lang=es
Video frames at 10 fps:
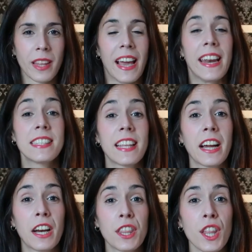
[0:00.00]
En este
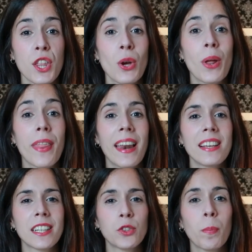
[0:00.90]
ejercicio lo ideal
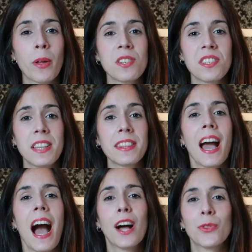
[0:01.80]
es que tu perro se
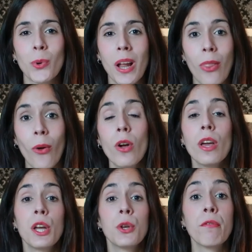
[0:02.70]
siente a tu lado
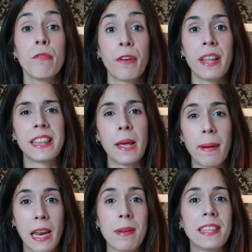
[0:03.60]
y no enfrente
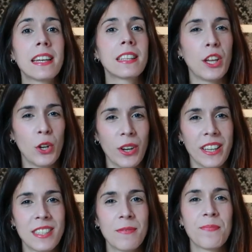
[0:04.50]
para evitar
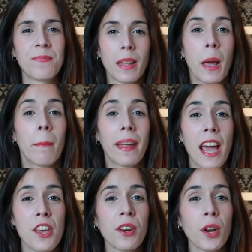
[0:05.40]
tirones.
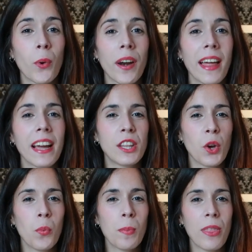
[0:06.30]
Para ello recuerda que
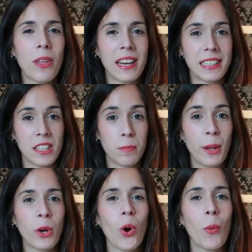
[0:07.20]
tengo un vídeo en el que te
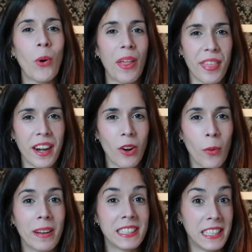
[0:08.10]
explico cómo
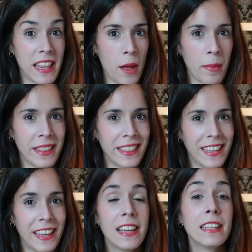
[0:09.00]
hacerlo más
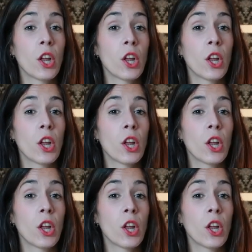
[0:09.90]
sencillamente.